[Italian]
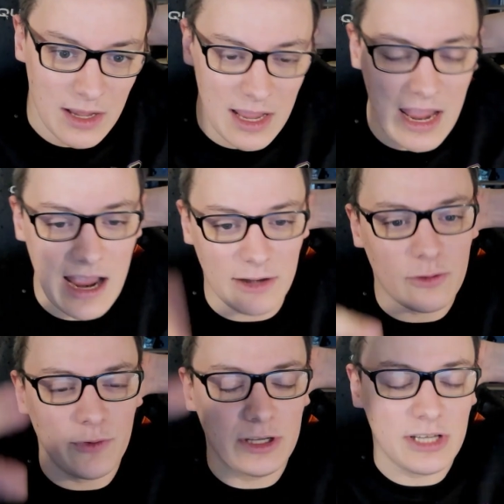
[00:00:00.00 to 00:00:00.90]
e hanno
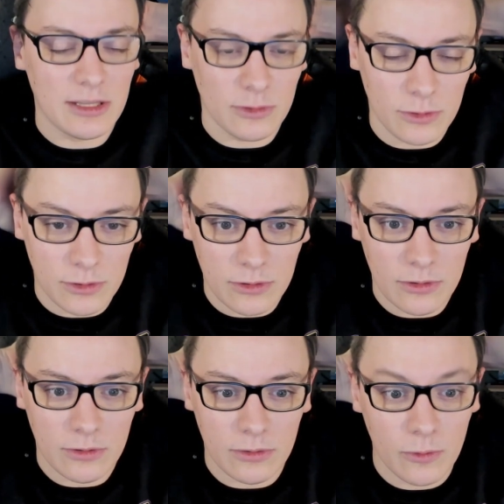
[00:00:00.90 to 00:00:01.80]

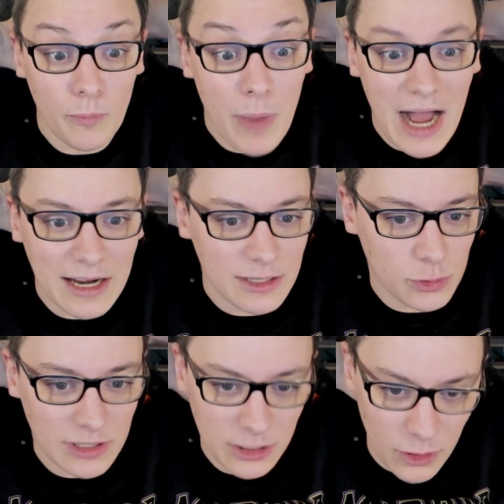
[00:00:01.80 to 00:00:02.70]
fissato un bug
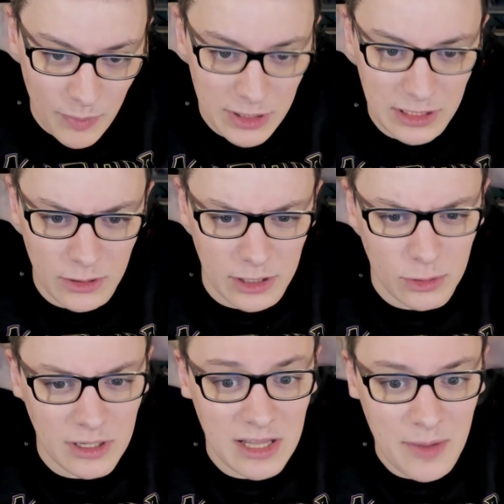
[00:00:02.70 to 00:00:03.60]
sull'attacco repentino che
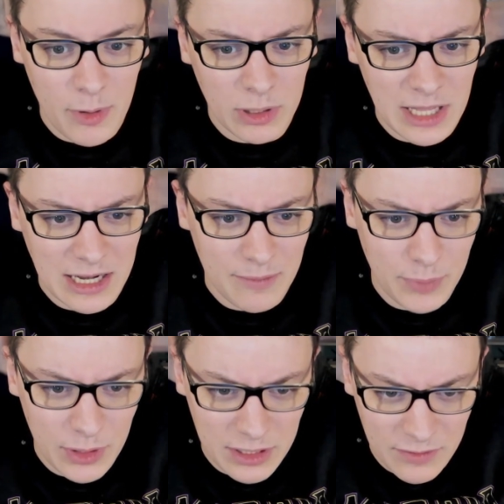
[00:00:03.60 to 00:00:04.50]
torna a dare priorità a
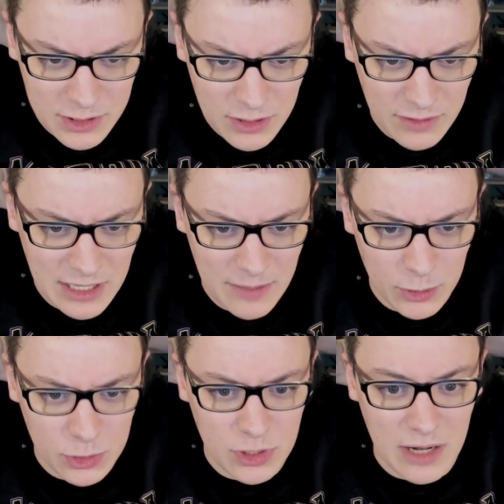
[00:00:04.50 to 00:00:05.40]
campioni in attivazione vitale
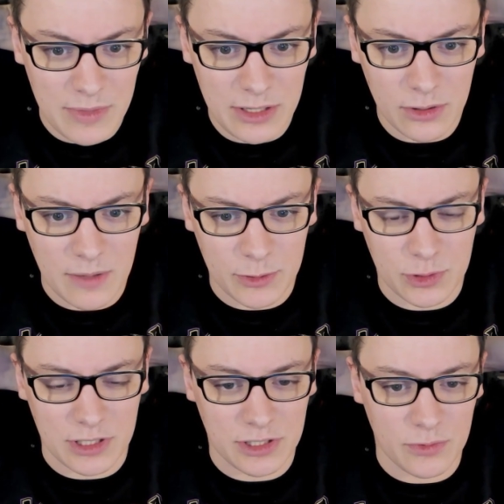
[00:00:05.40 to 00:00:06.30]
piuttosto che ai minion che
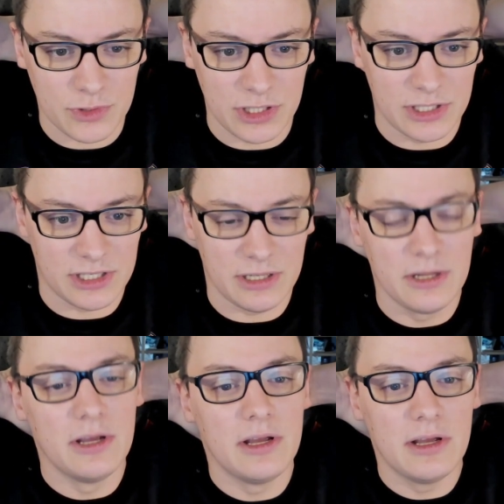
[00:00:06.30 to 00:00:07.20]
possono essere uccisi.
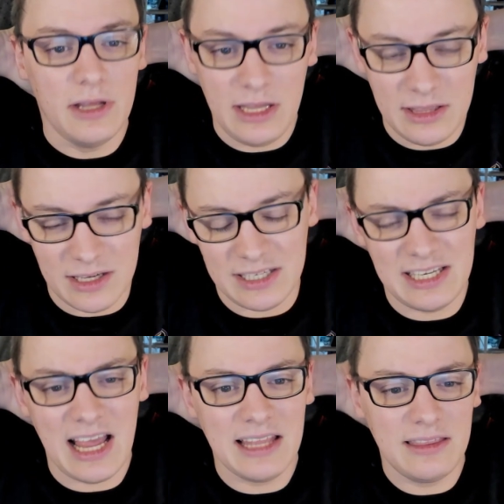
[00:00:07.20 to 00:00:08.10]

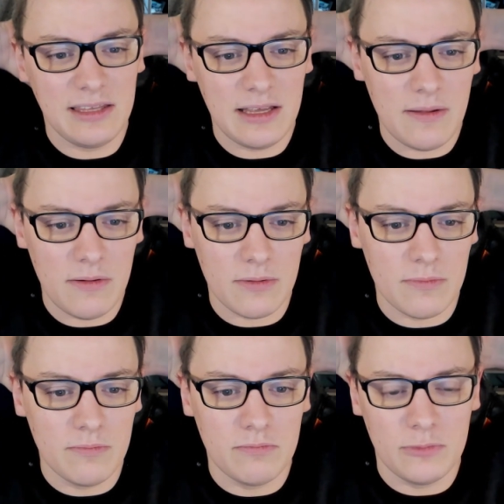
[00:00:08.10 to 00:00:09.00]
Interessante,
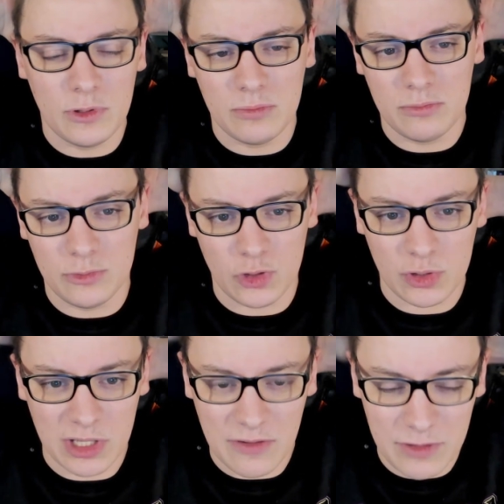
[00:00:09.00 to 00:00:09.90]
mm, non so
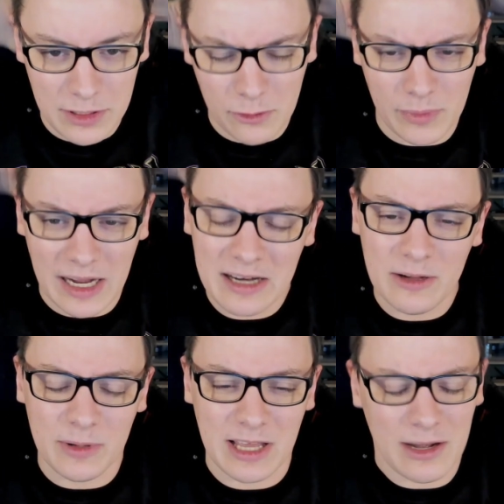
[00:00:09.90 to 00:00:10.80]
se definirlo bug
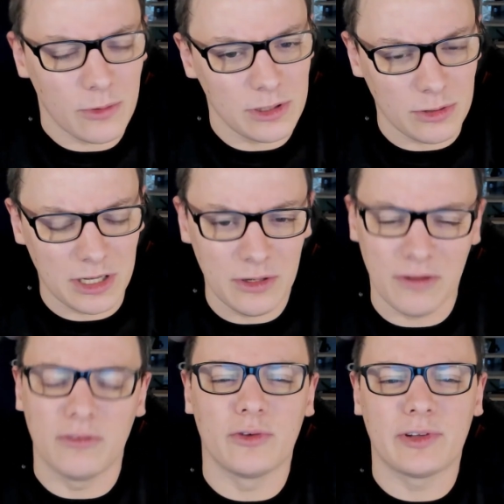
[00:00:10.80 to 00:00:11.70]
perché era un ritocchino che
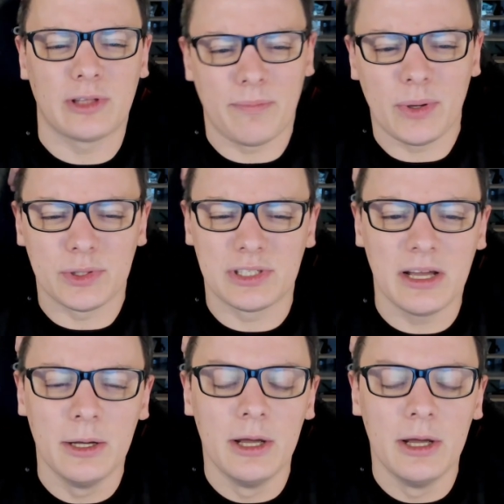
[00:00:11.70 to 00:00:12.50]
avevano fatto apposta,